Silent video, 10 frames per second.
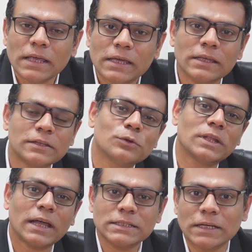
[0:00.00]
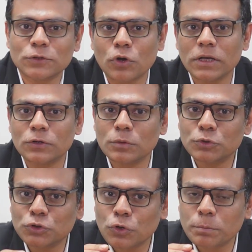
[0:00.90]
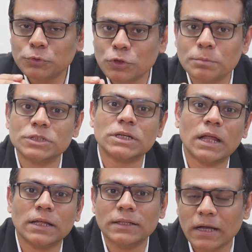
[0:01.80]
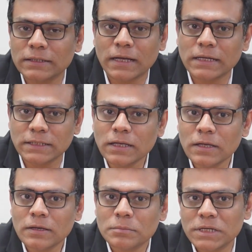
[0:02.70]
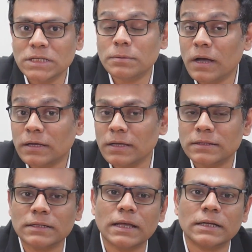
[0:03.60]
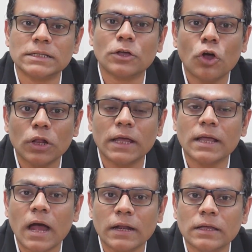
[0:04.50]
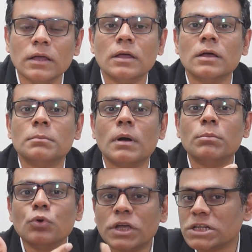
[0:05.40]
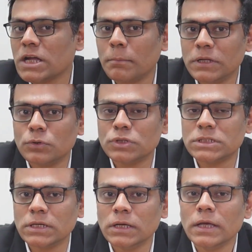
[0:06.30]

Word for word: এক্ষেত্রেও দেখা যায় ত্বকে এরকম ছোপ ছোপ সাদা দাগ দেখা যায় বেশিরভাগ ক্ষেত্রে দেখা যায় গলায় ঘাড়ে বা বুকের সামনে হচ্ছে